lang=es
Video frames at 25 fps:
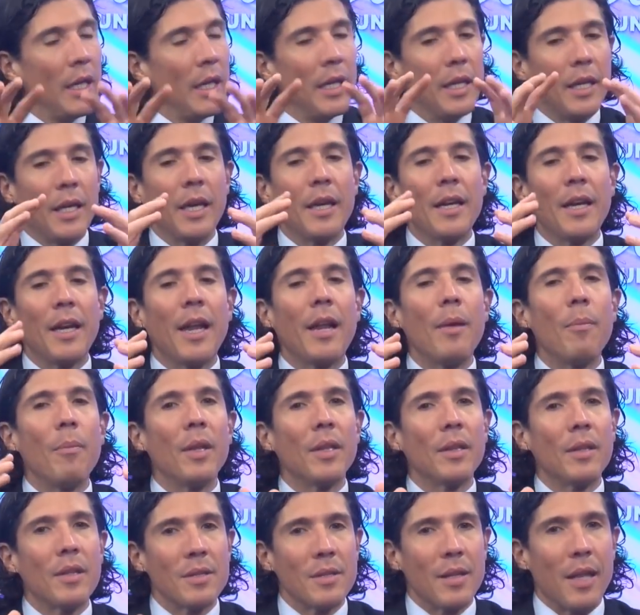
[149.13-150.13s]
Y
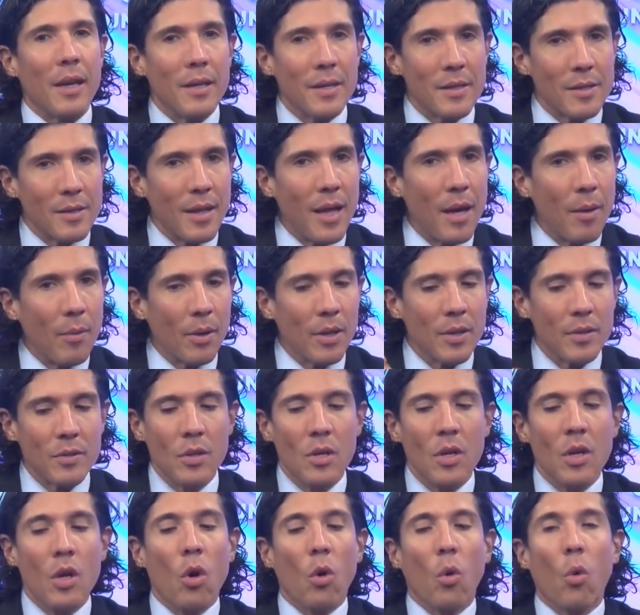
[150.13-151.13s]
generalmente están
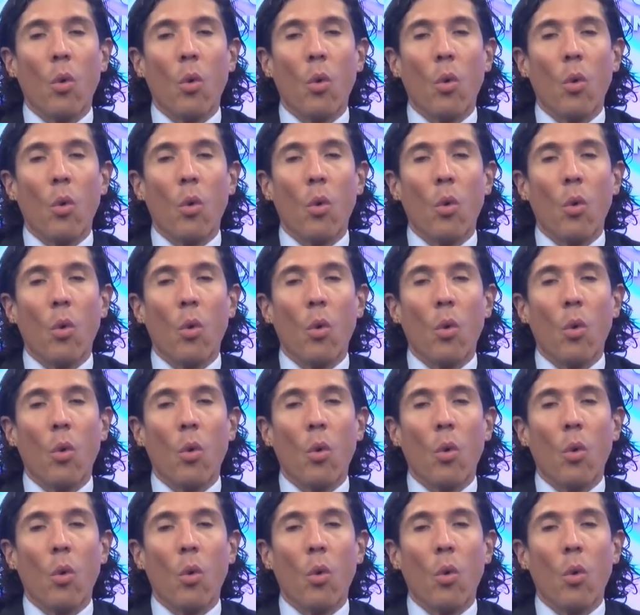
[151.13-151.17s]
estables.